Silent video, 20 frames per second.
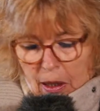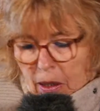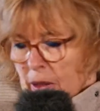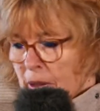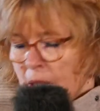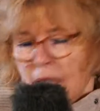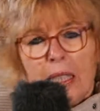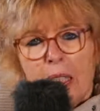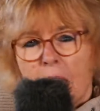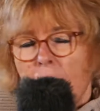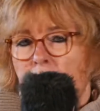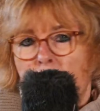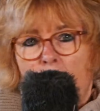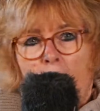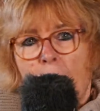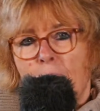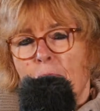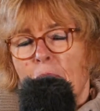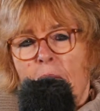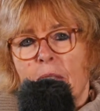Nicht
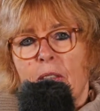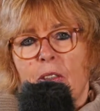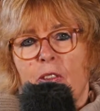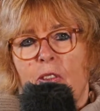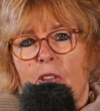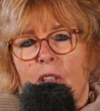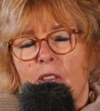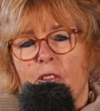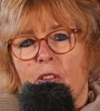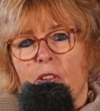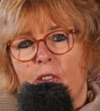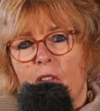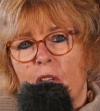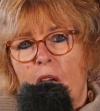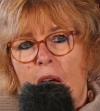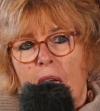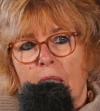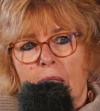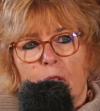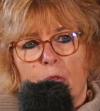geklappt hat es dieses
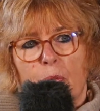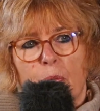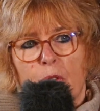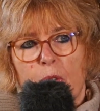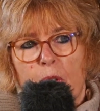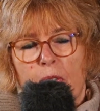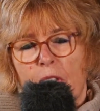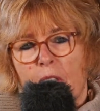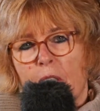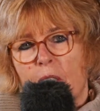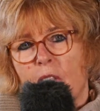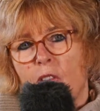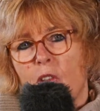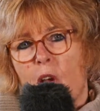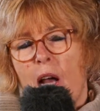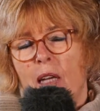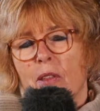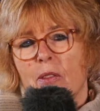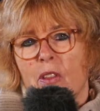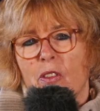Jahr, das muss man wirklich
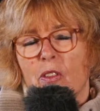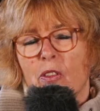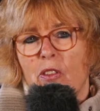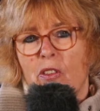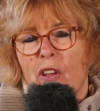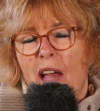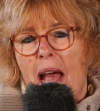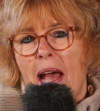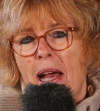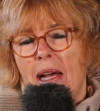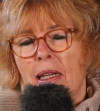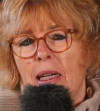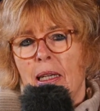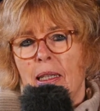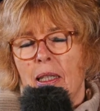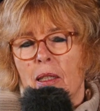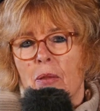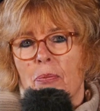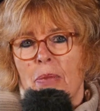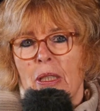sagen. Das ist sehr
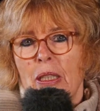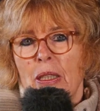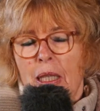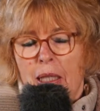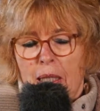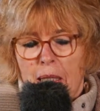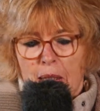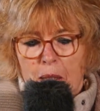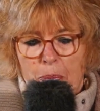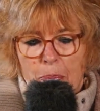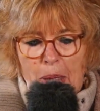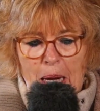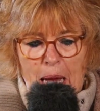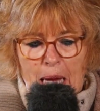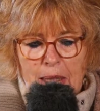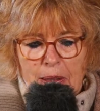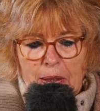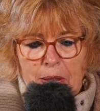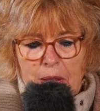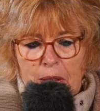ärgerlich mit der
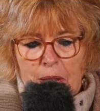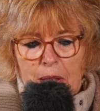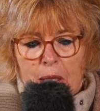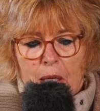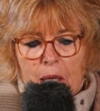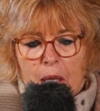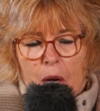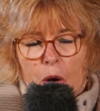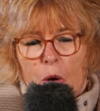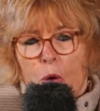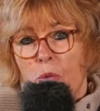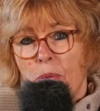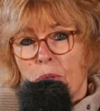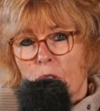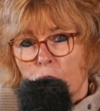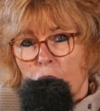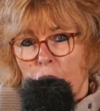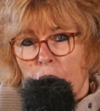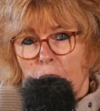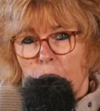geplanten
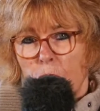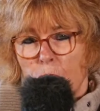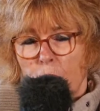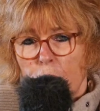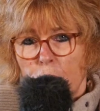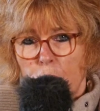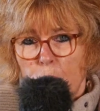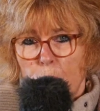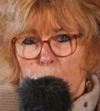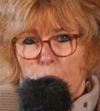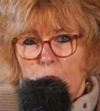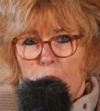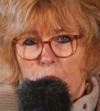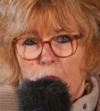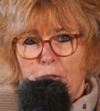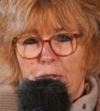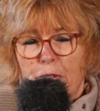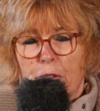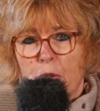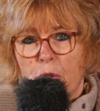Umgestaltung der
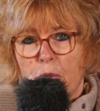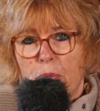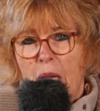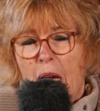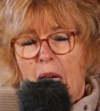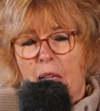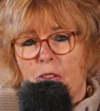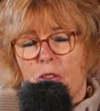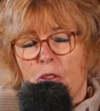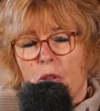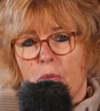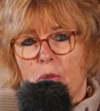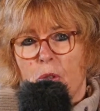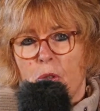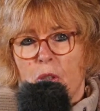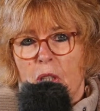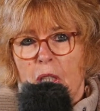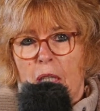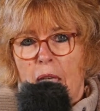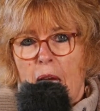Schulhöfe, Gymnasium
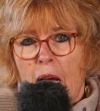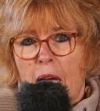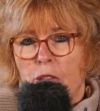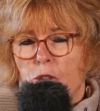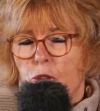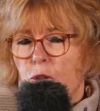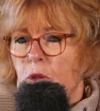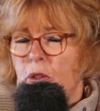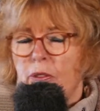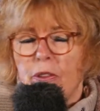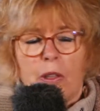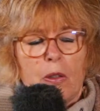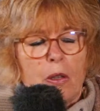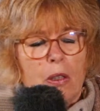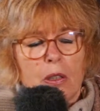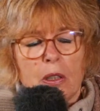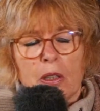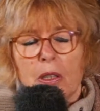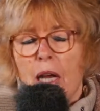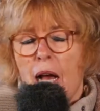und Realschule. Wir
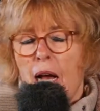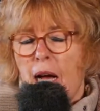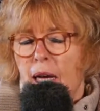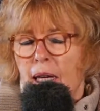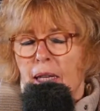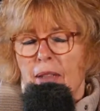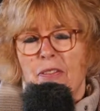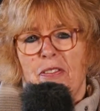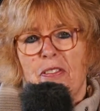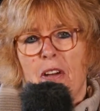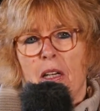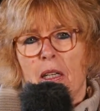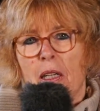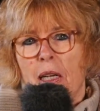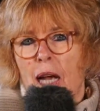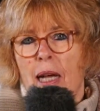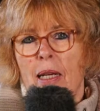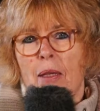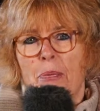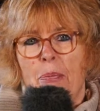konnten einfach
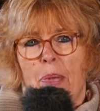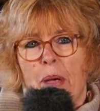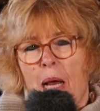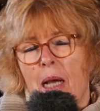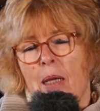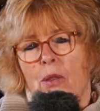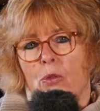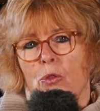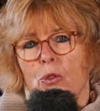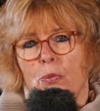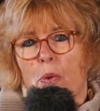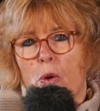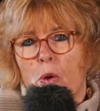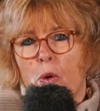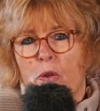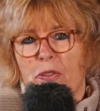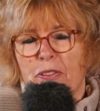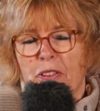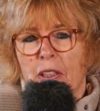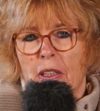kein
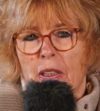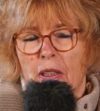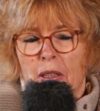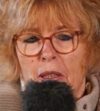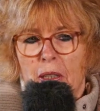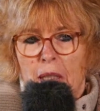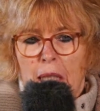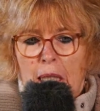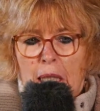Planungsbüro finden.